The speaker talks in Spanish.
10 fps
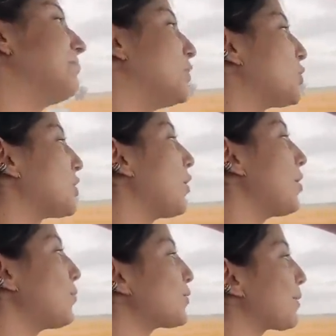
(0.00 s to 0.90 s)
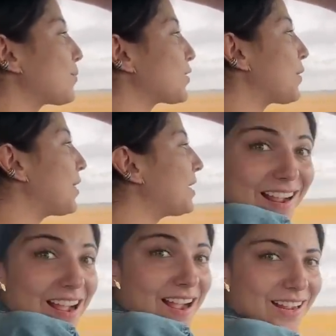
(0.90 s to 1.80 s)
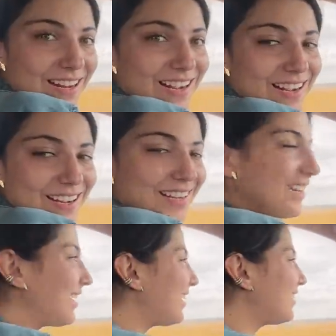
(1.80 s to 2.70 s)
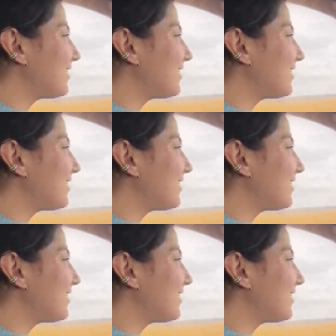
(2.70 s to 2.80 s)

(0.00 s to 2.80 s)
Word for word: No sabemos, vamos a ver. Ah, ah, ah,